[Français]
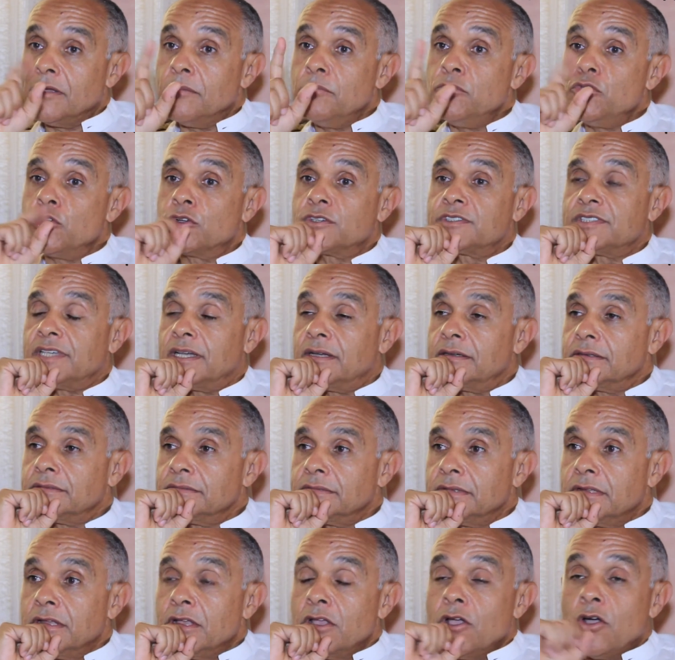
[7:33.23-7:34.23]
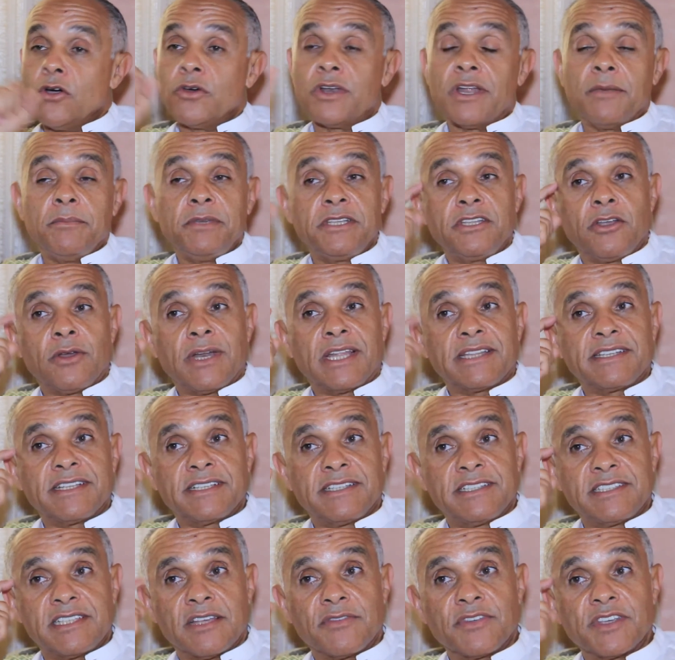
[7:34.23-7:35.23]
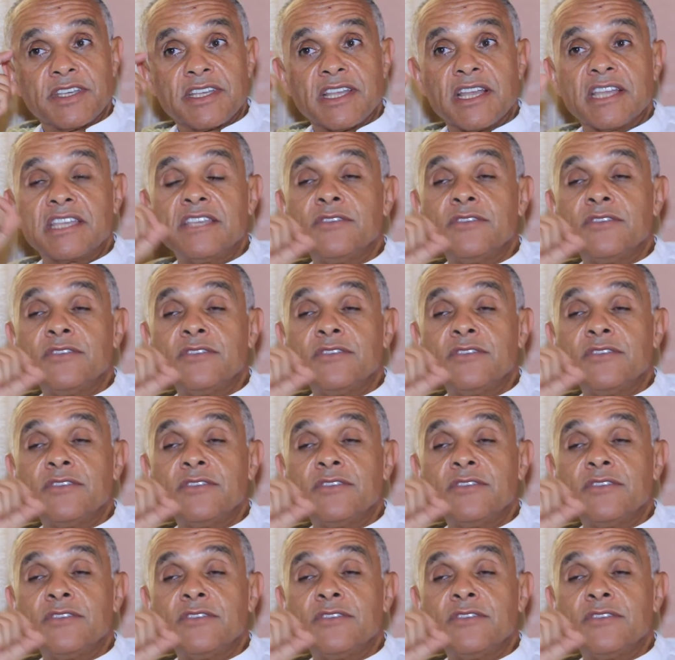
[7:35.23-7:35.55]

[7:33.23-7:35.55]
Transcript: Mieux que ça, on a mis dans la tête des Africains